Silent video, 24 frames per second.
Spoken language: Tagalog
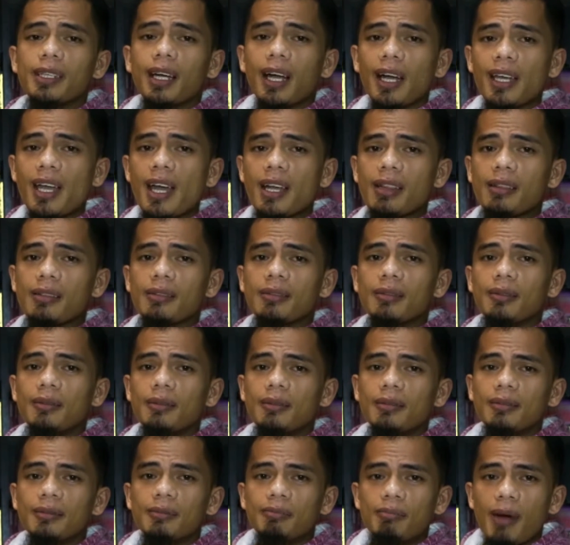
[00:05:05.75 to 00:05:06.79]
Kaya
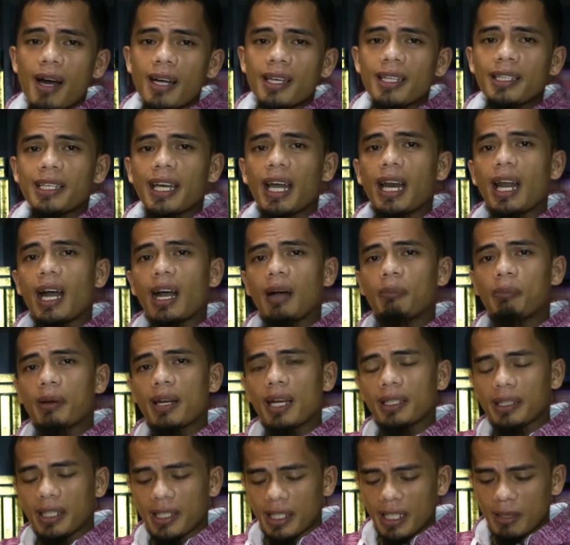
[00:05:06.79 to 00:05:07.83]
bakit kailangan pa
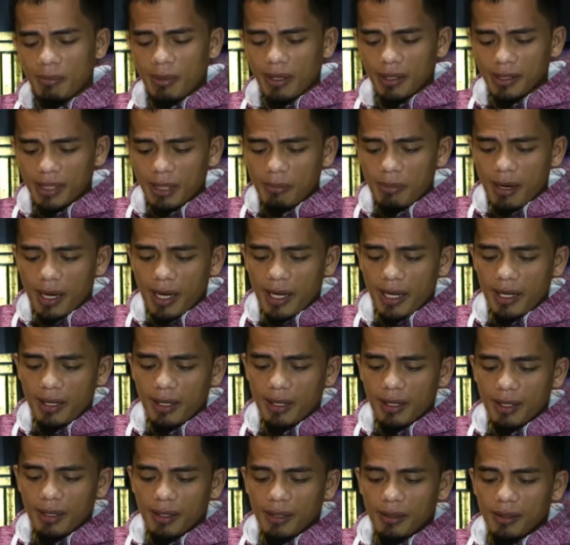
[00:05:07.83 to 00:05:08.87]
natin ng ibang gabay
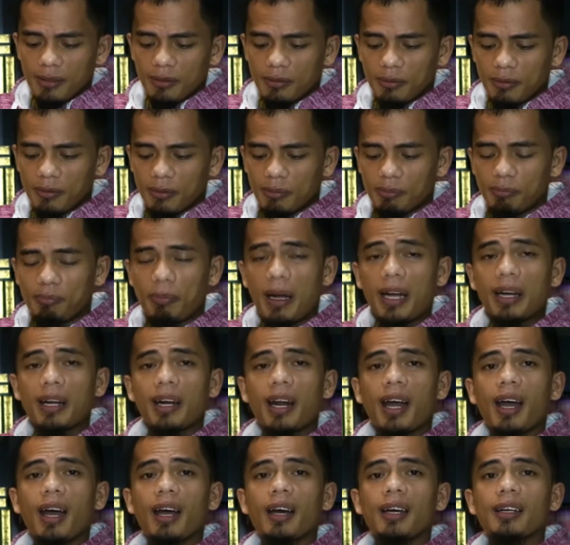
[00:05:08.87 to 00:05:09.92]

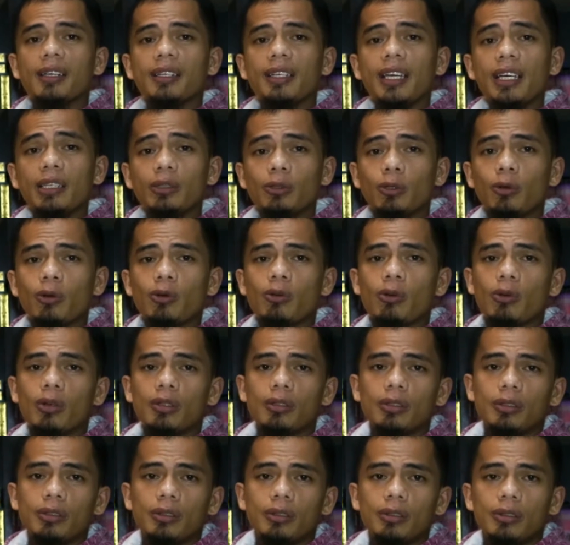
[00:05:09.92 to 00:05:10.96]
para ituro
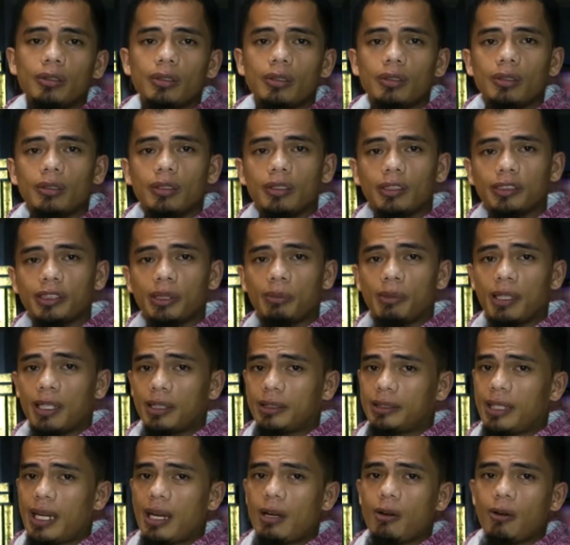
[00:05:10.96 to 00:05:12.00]
sa
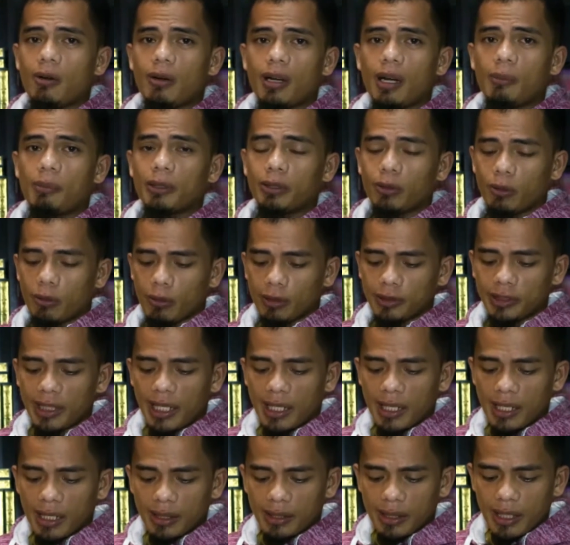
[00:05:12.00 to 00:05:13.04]
mga tao ang patungkol
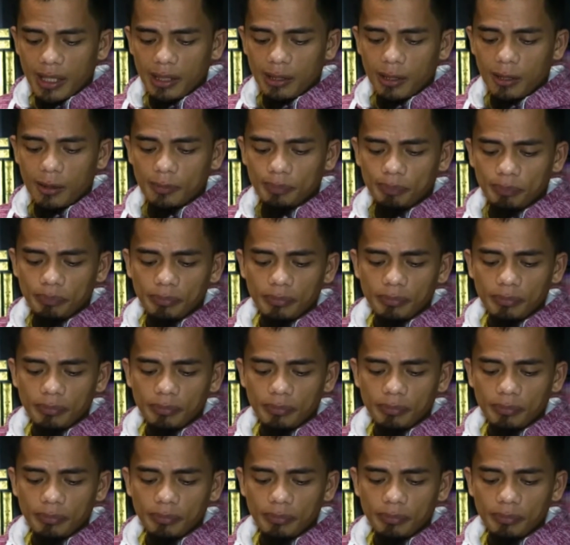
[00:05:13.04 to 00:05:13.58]
sa aklat na ito?